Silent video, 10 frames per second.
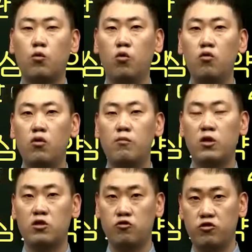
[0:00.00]
그런 걸
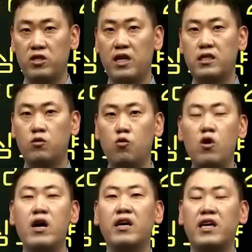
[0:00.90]
먼저 숙지를 하시고,
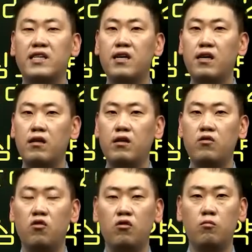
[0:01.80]
계산 같은
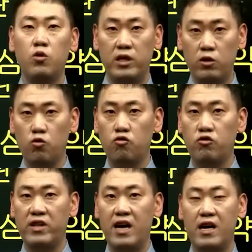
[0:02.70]
경우는 뭐
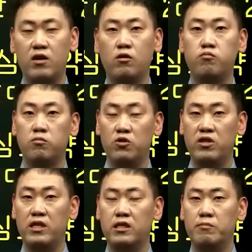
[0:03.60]
EOQ나 이런
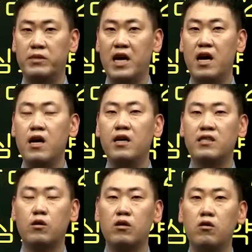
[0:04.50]
부분들이 있습니다.
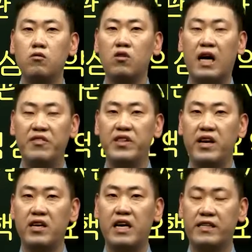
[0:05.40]
자, 그런 거
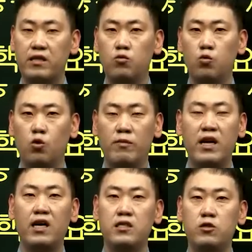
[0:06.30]
간단한 계산 정도만
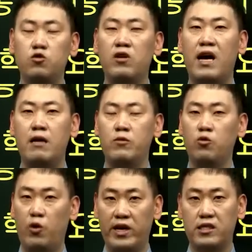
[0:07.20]
하실 줄 알면
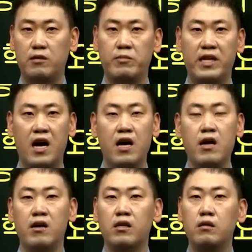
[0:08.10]
되겠습니다.
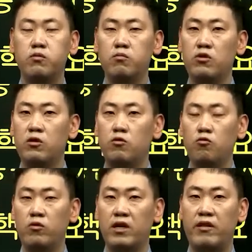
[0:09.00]
그 부분들도
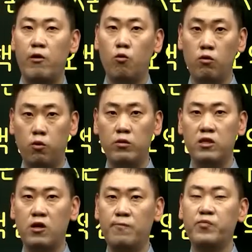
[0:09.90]
우리가 내용을
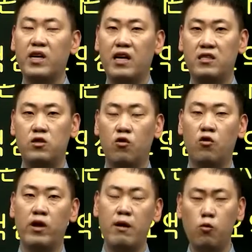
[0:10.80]
보면서 같이
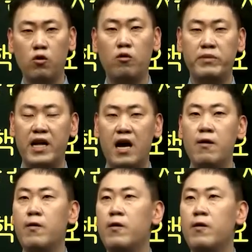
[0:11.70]
적용을 해볼 겁니다.